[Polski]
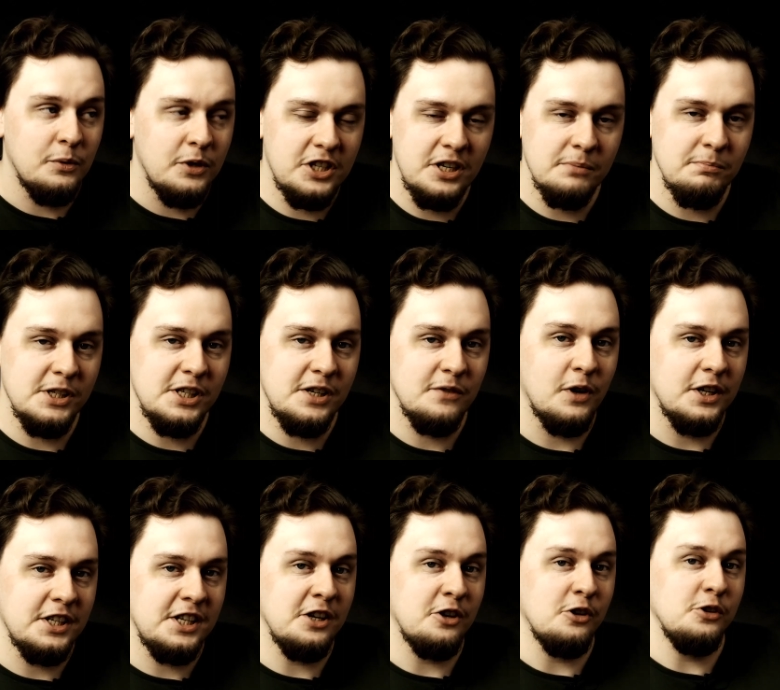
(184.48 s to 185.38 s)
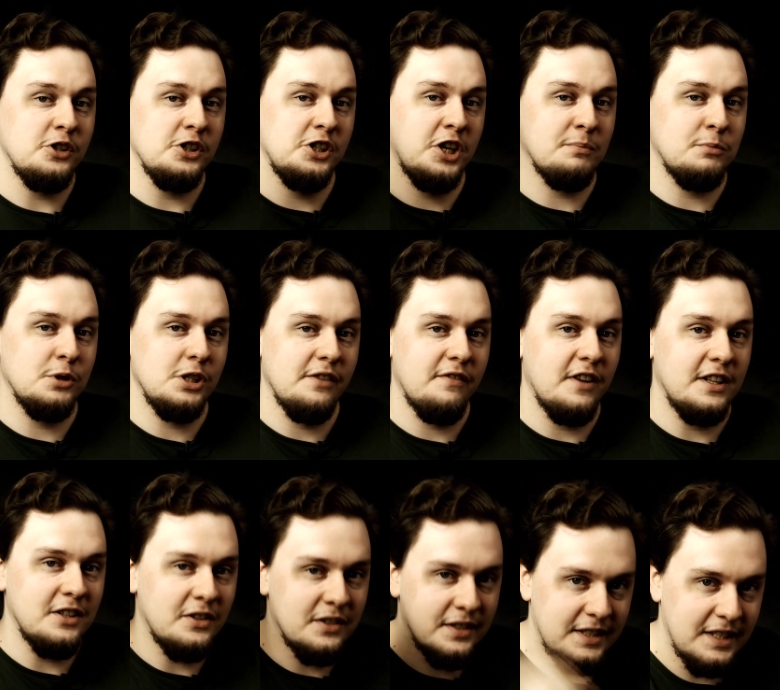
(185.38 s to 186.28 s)
słyszymy, że właśnie kończy się
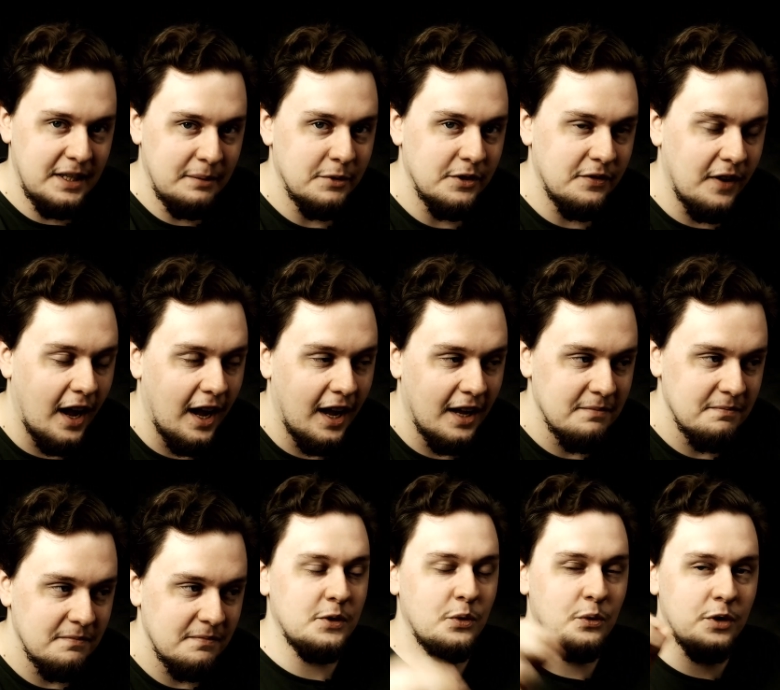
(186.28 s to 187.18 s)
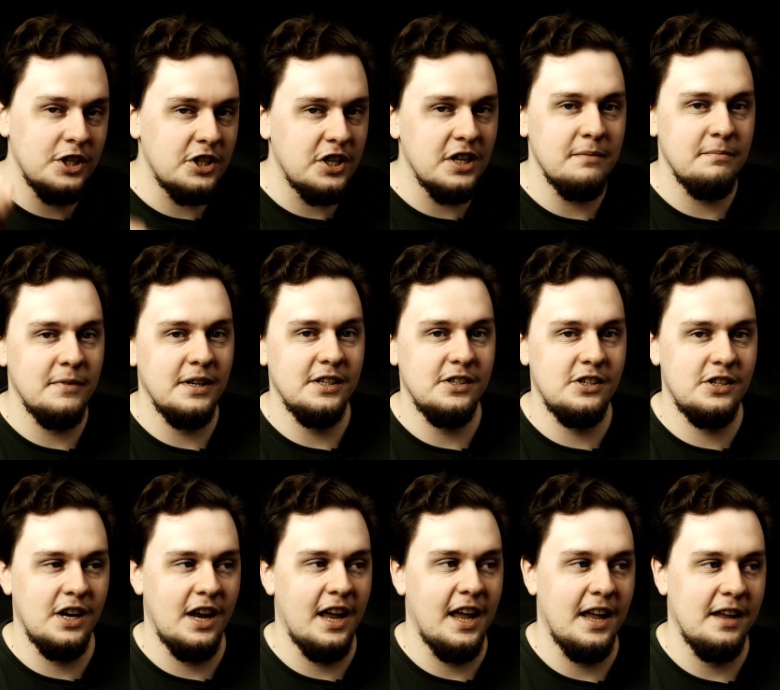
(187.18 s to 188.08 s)
budowa Nord Stream 2. Słyszymy,
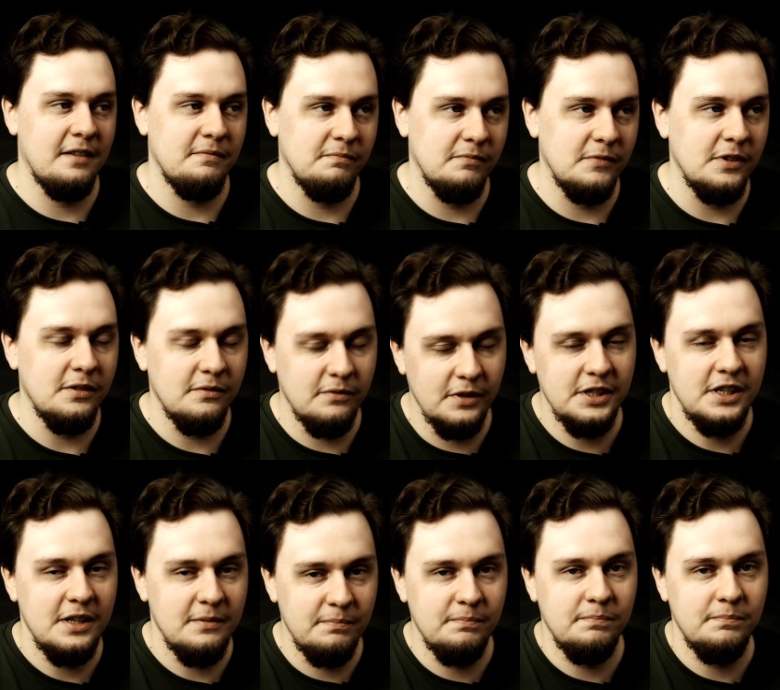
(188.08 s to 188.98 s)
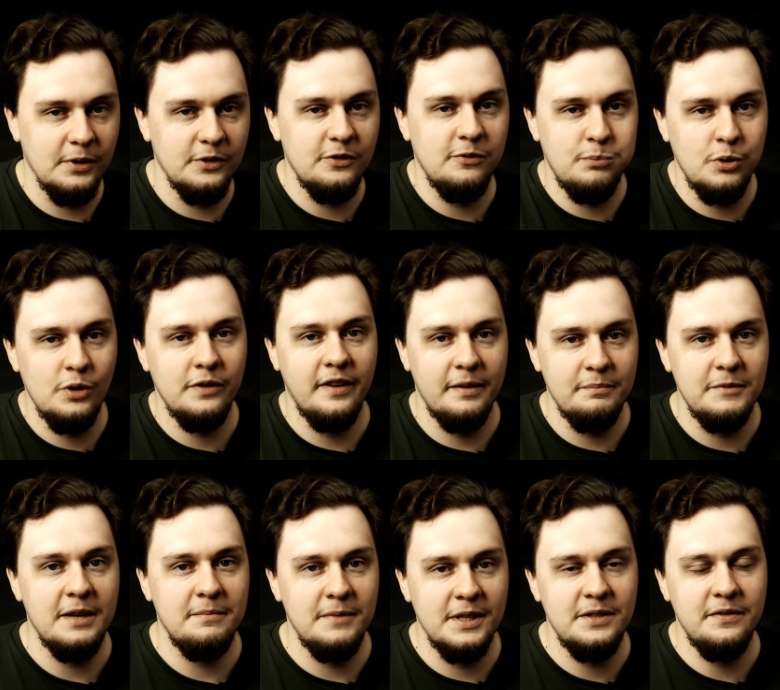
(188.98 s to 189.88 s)
że no właśnie pod wpływem
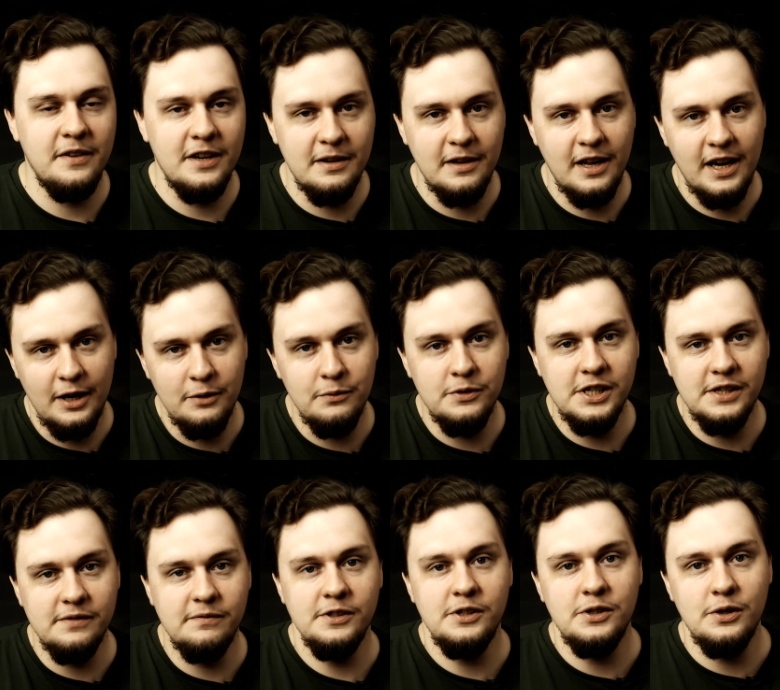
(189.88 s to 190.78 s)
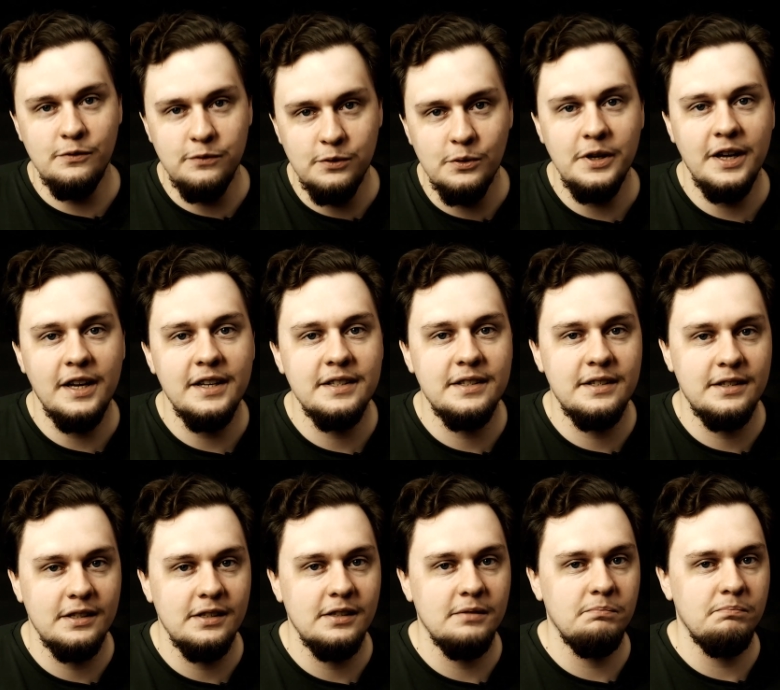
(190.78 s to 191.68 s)
Niemiec wiele krajów się wycofuje
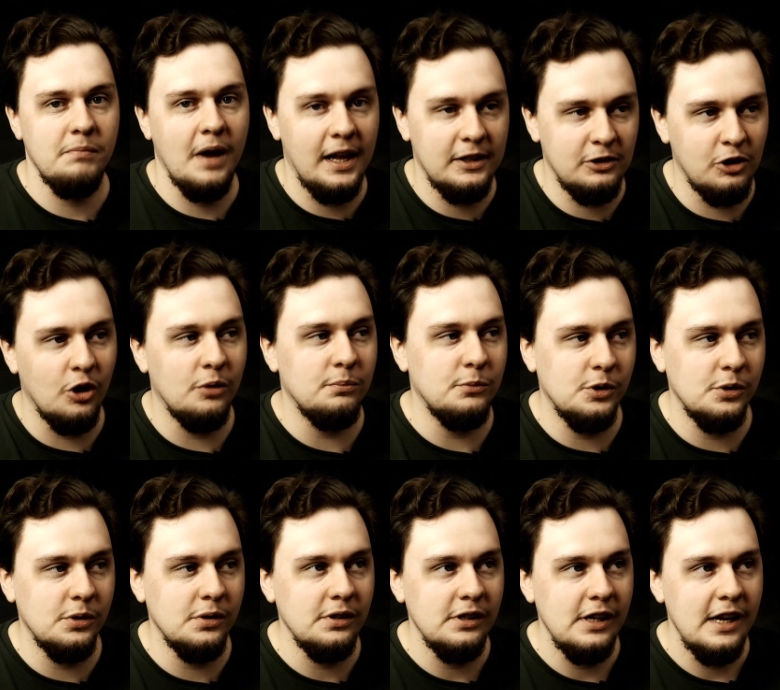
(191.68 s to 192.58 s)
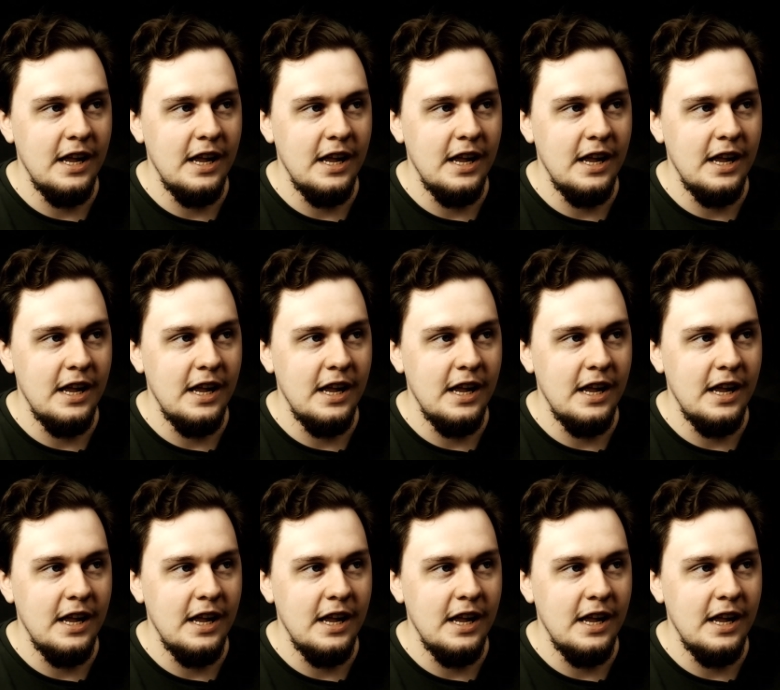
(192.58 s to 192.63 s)
z atomu,